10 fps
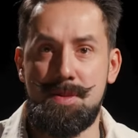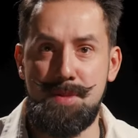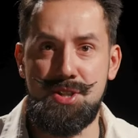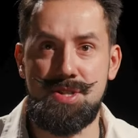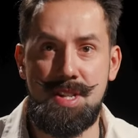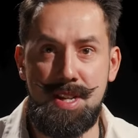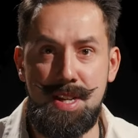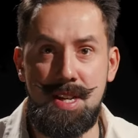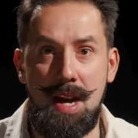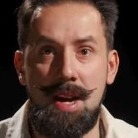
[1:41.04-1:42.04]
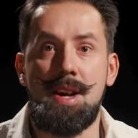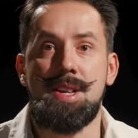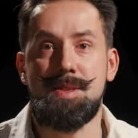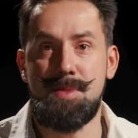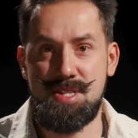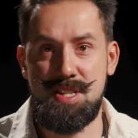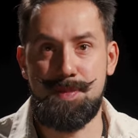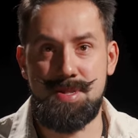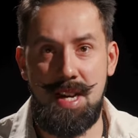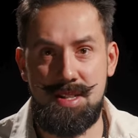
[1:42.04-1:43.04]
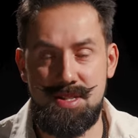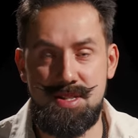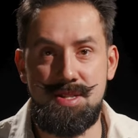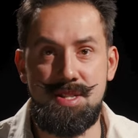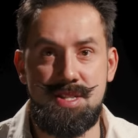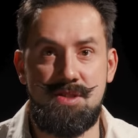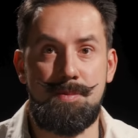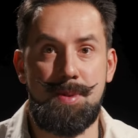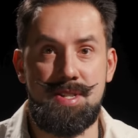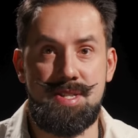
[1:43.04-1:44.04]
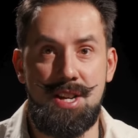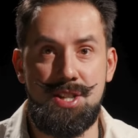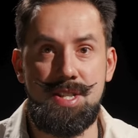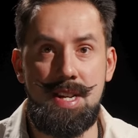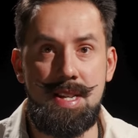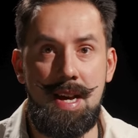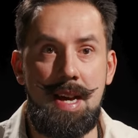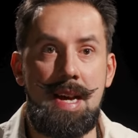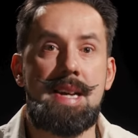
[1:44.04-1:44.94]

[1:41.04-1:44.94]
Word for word: отмечена книга немецкой писательницы индийского происхождения